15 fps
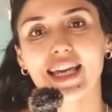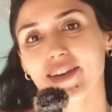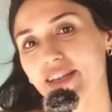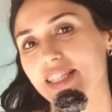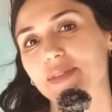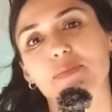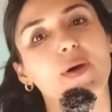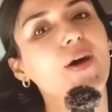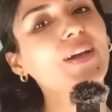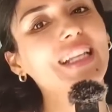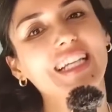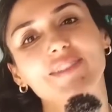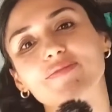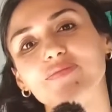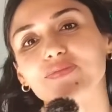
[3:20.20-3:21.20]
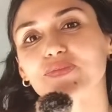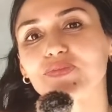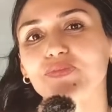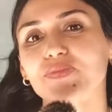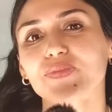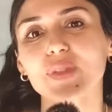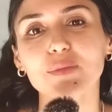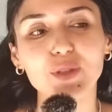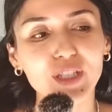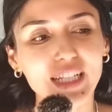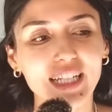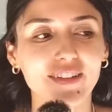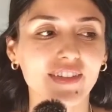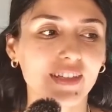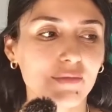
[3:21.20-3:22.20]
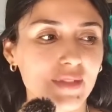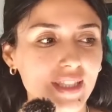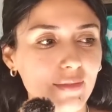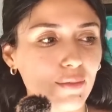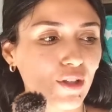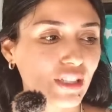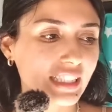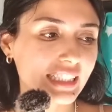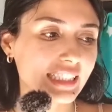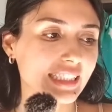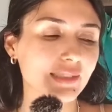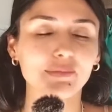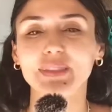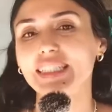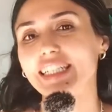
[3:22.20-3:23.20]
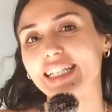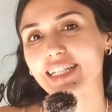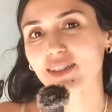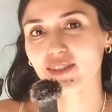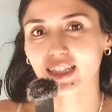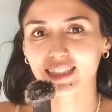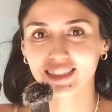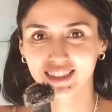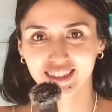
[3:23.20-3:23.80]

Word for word: Evet, böyle. Bu karavanımız böyle şirin bir karavan.